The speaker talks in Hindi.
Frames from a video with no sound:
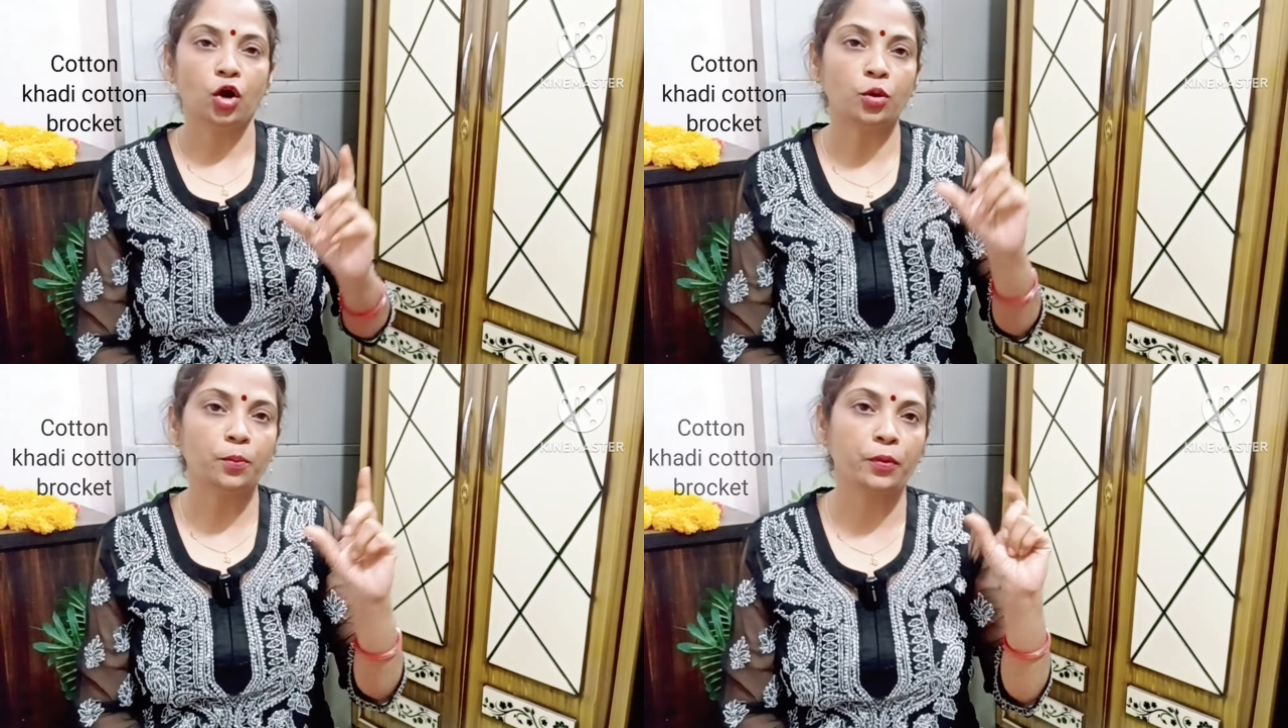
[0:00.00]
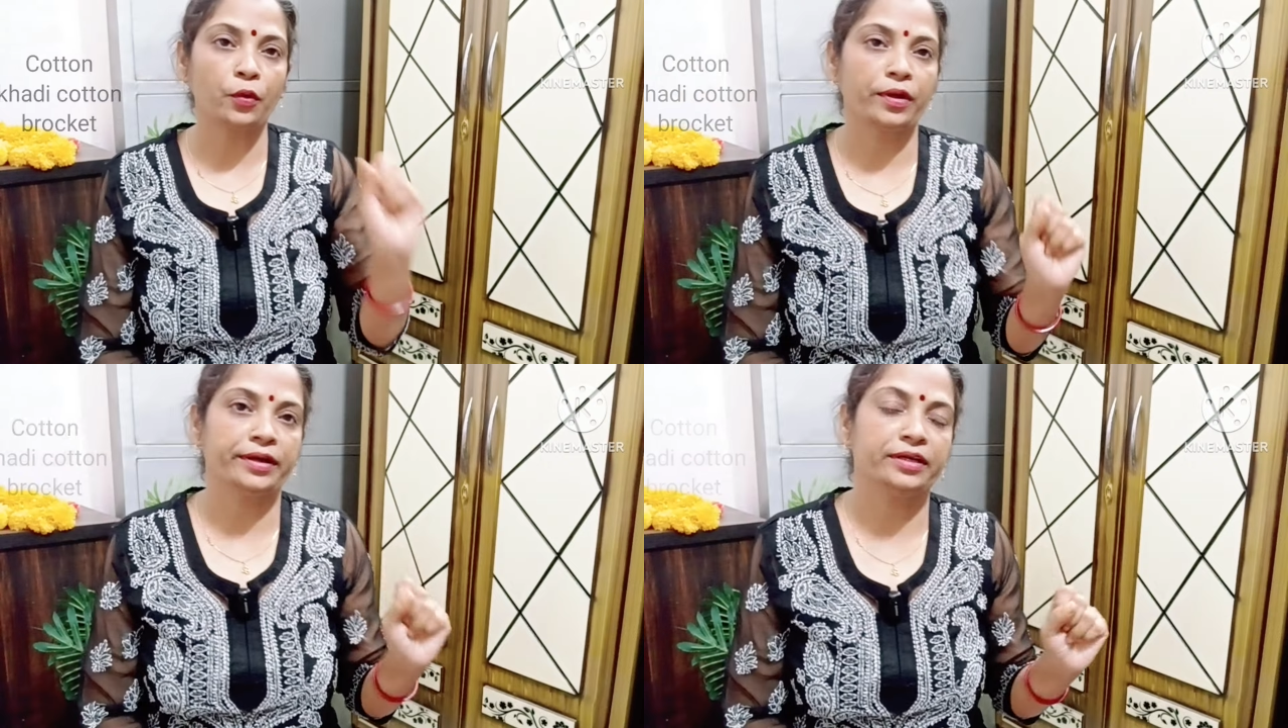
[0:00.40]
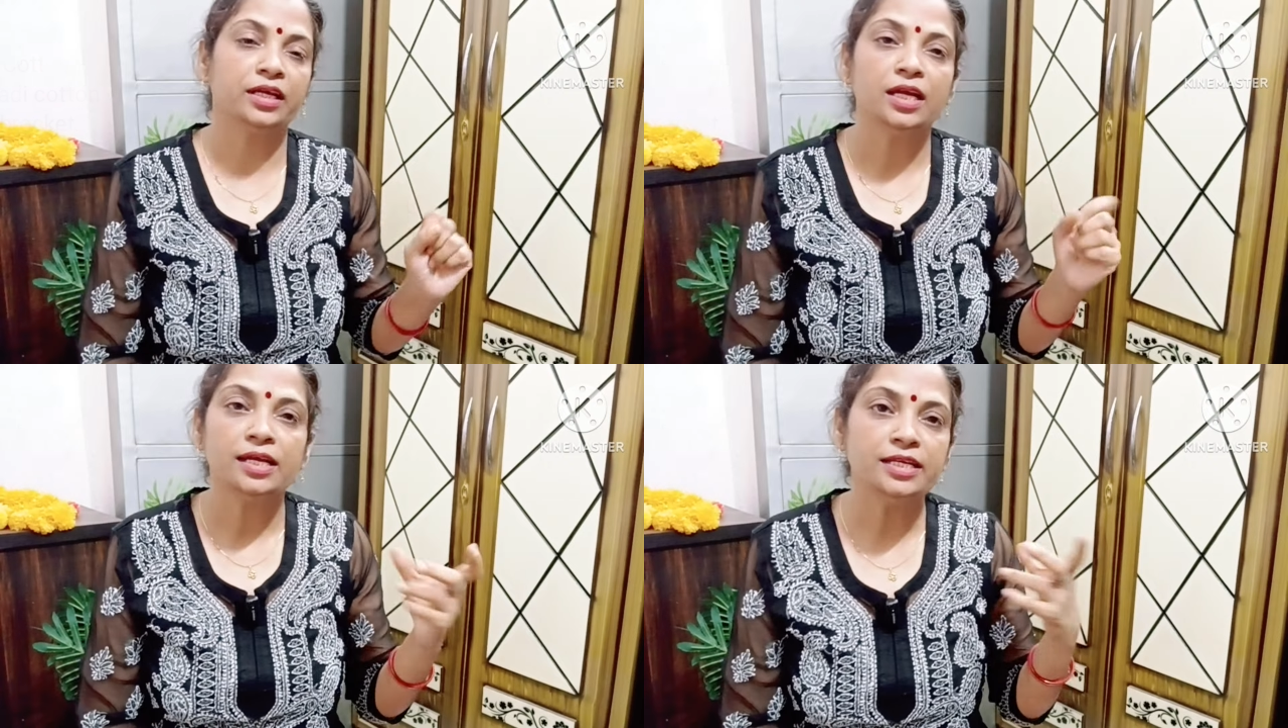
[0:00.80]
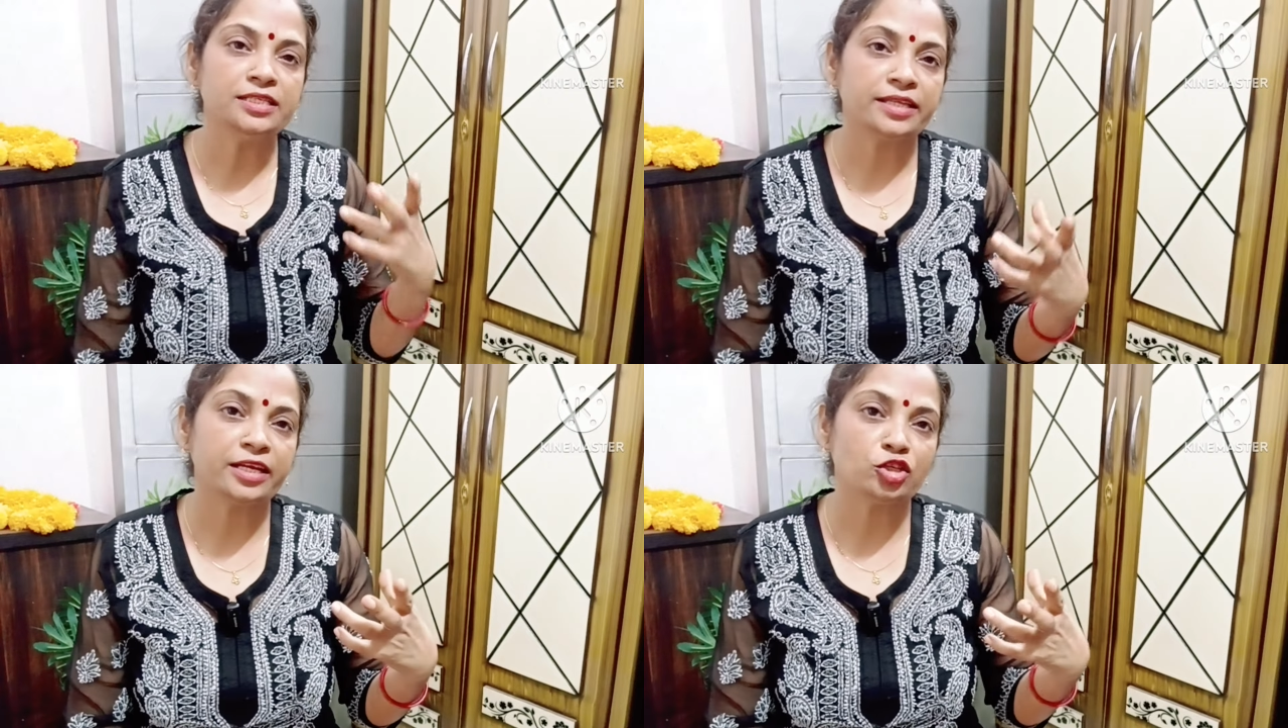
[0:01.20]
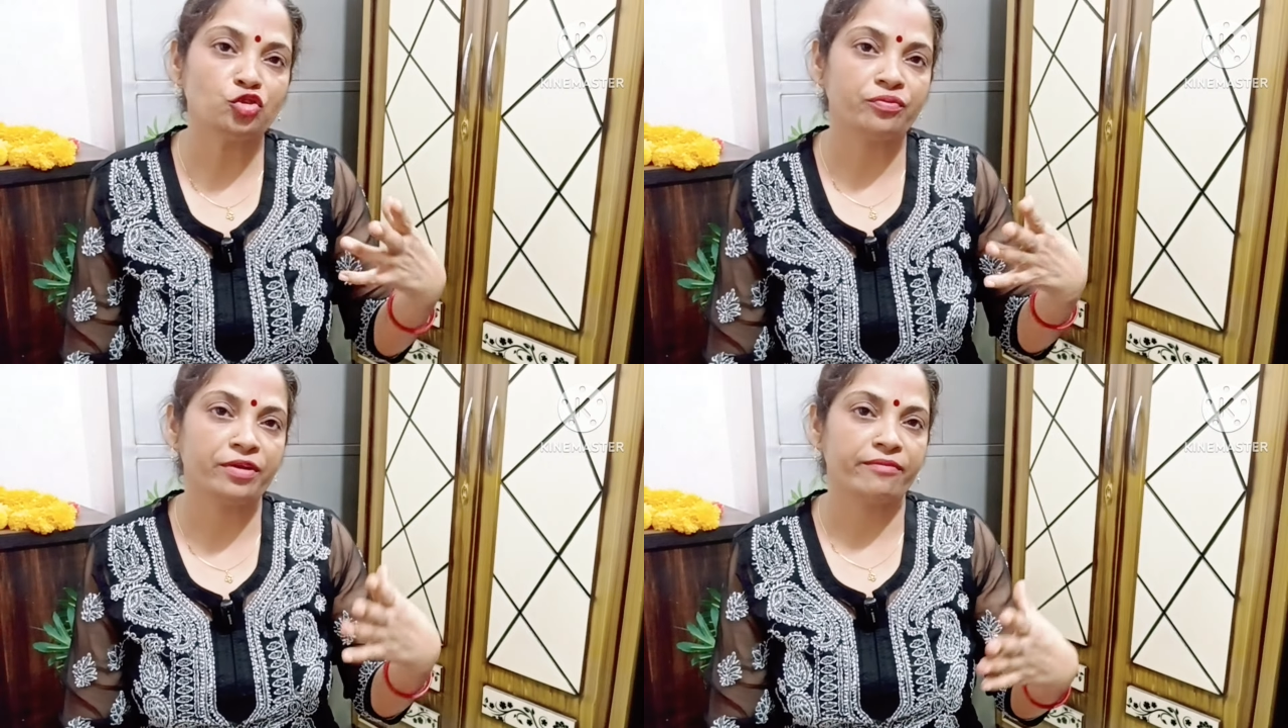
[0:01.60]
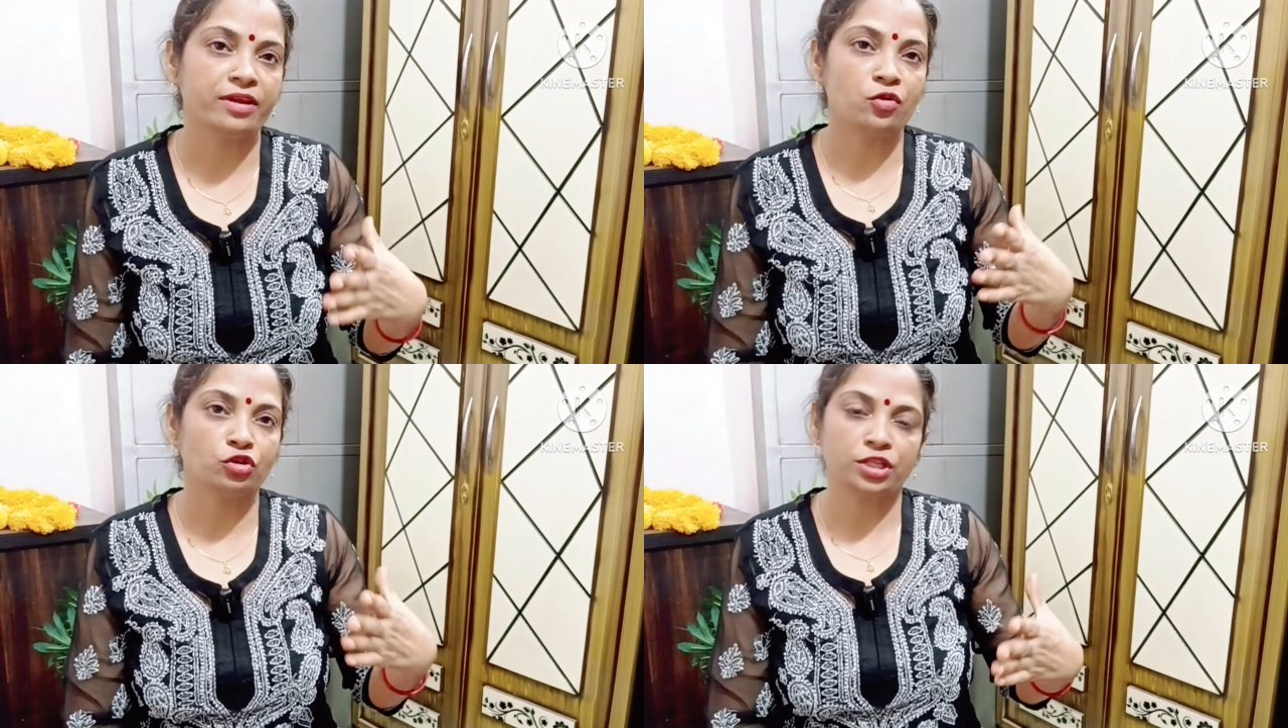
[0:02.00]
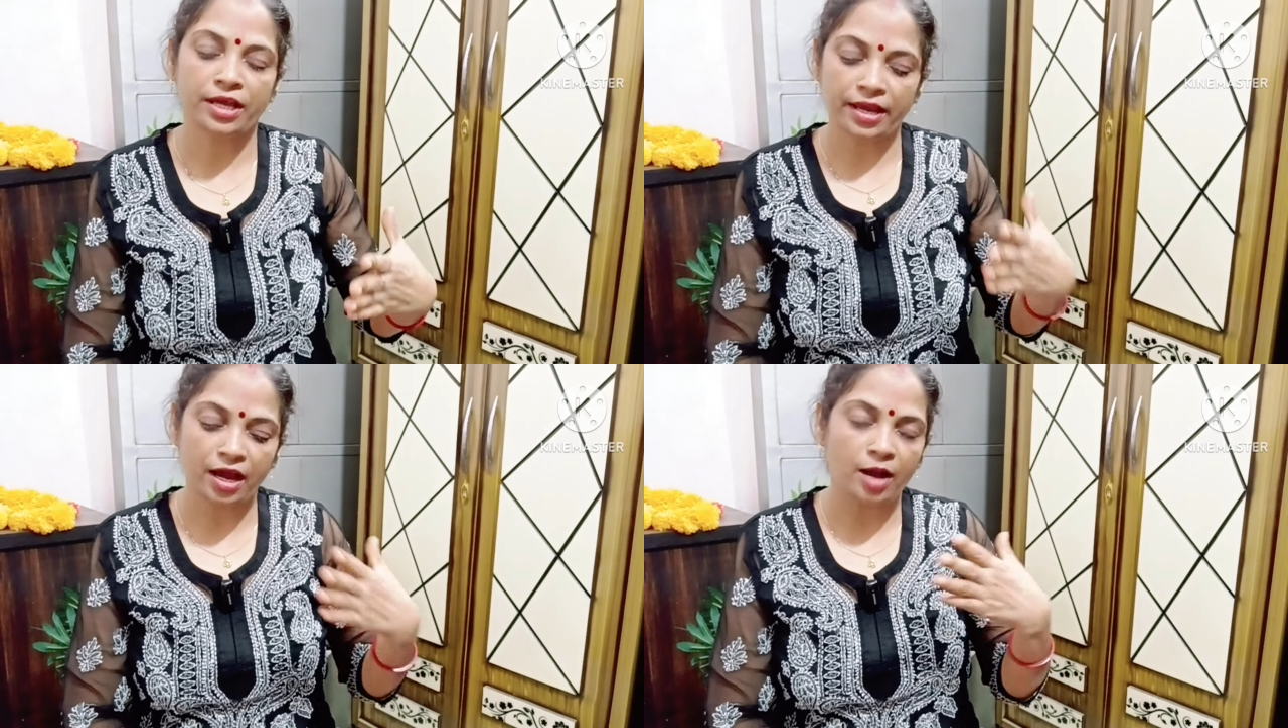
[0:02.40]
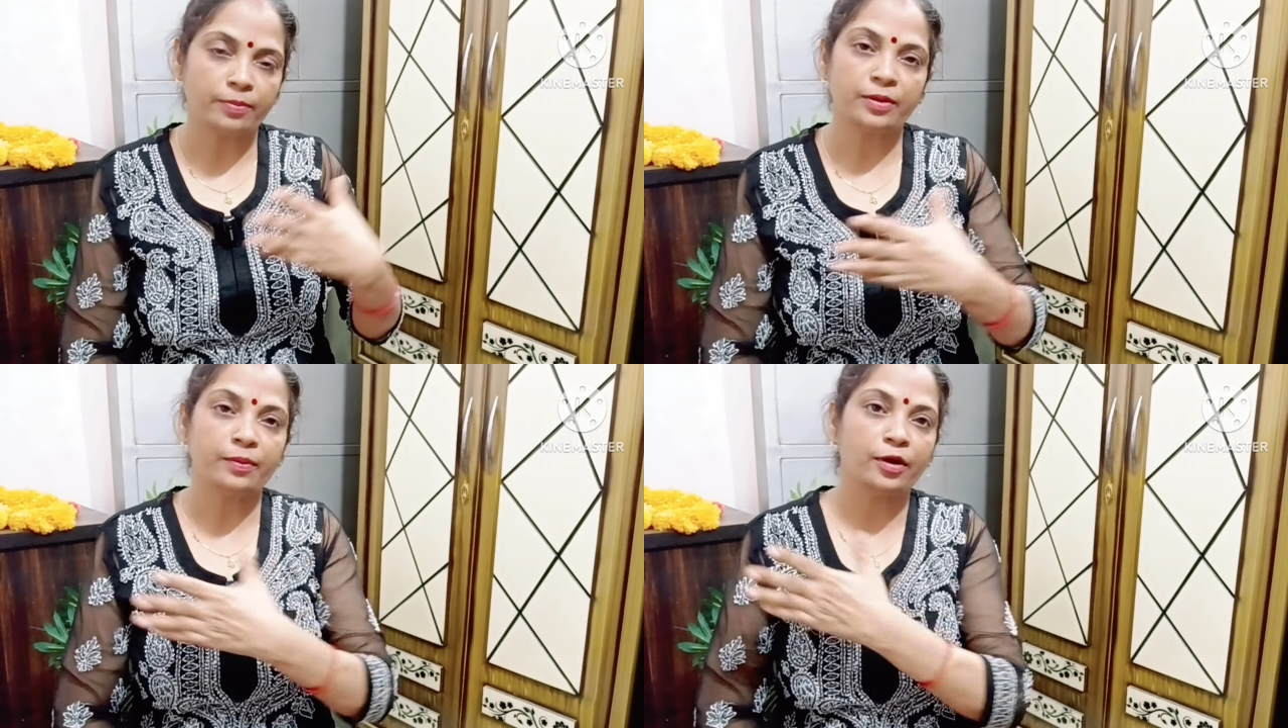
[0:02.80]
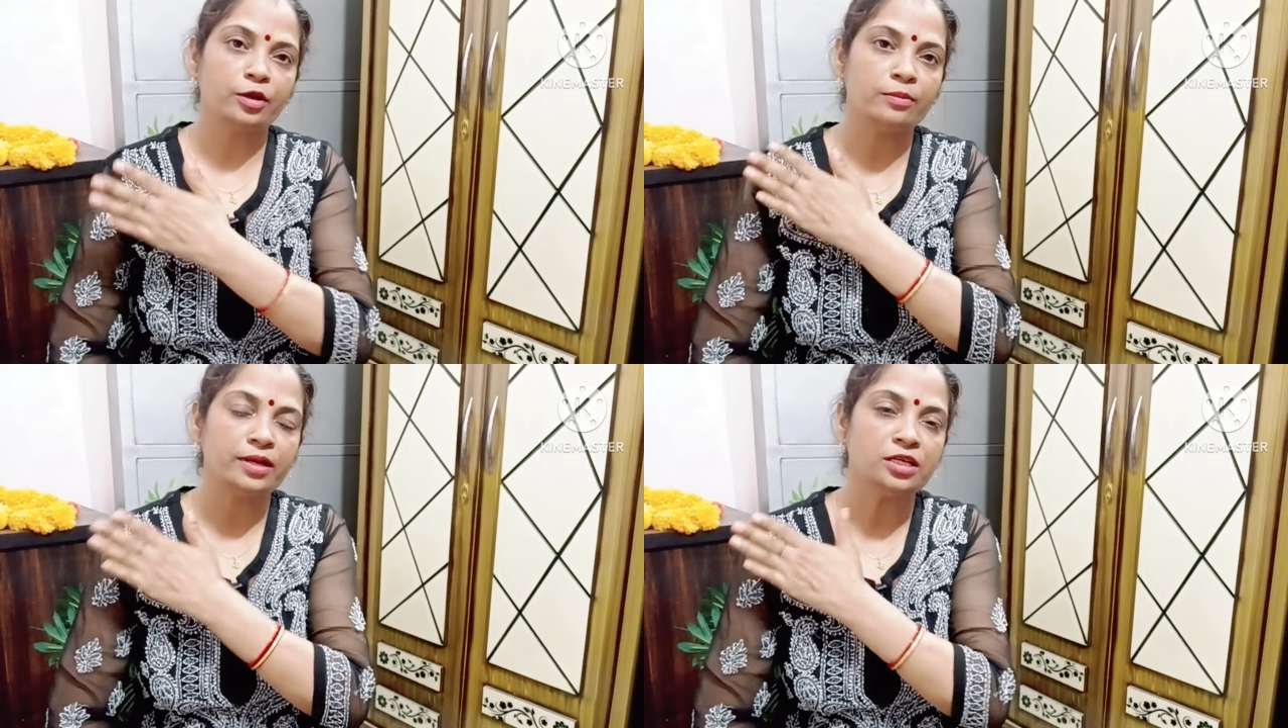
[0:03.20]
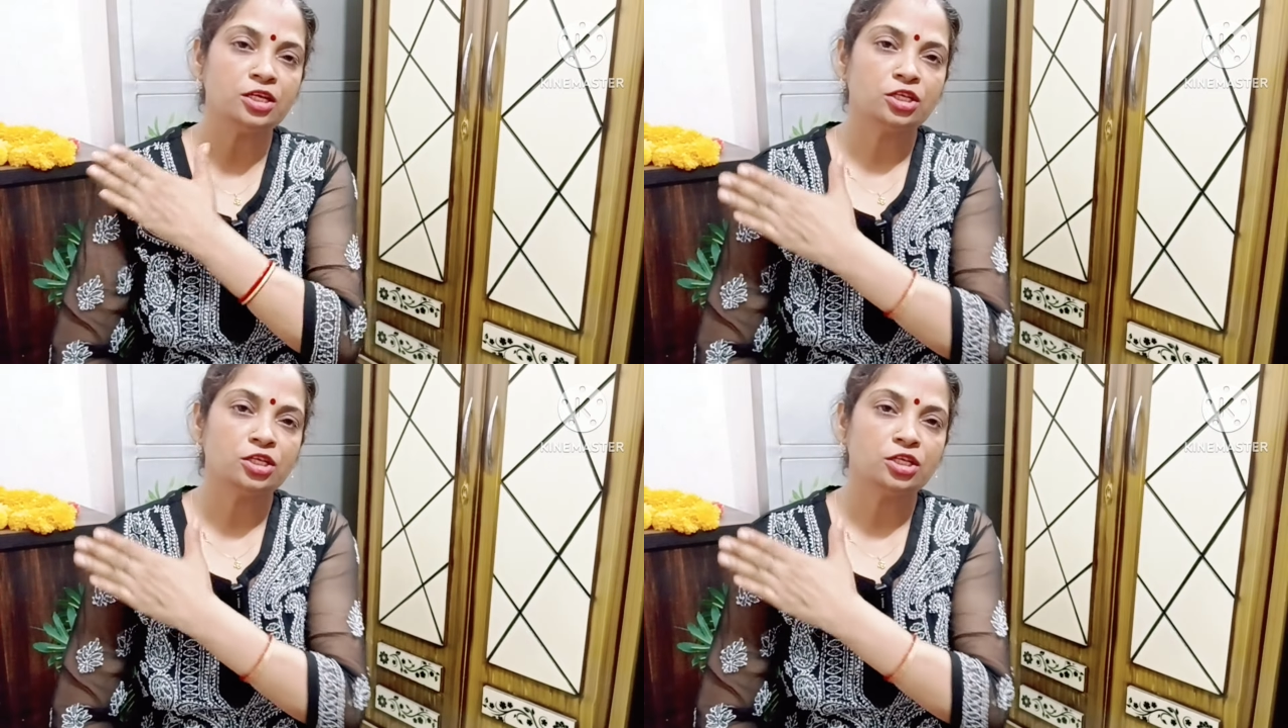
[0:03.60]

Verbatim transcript: और ब्रोकेट इस तरह के जो फैब्रिक होते हैं आपकी बॉडी में